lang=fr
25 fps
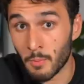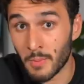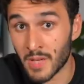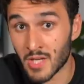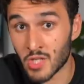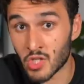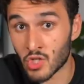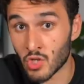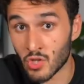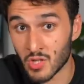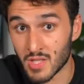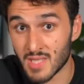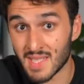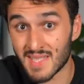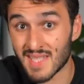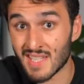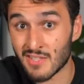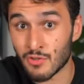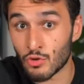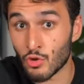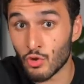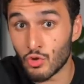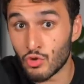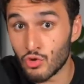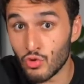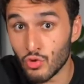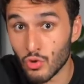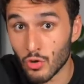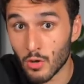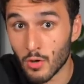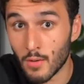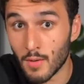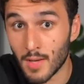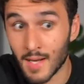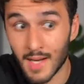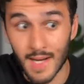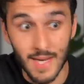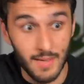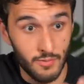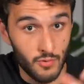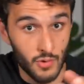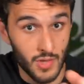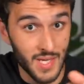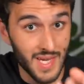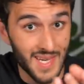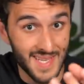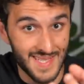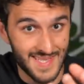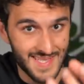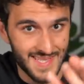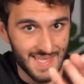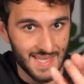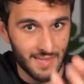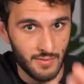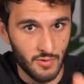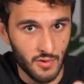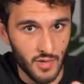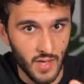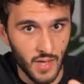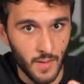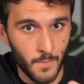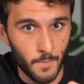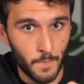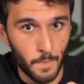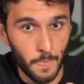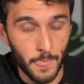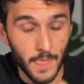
pas changer sa structure. Hein. l'avocat reste un avocat.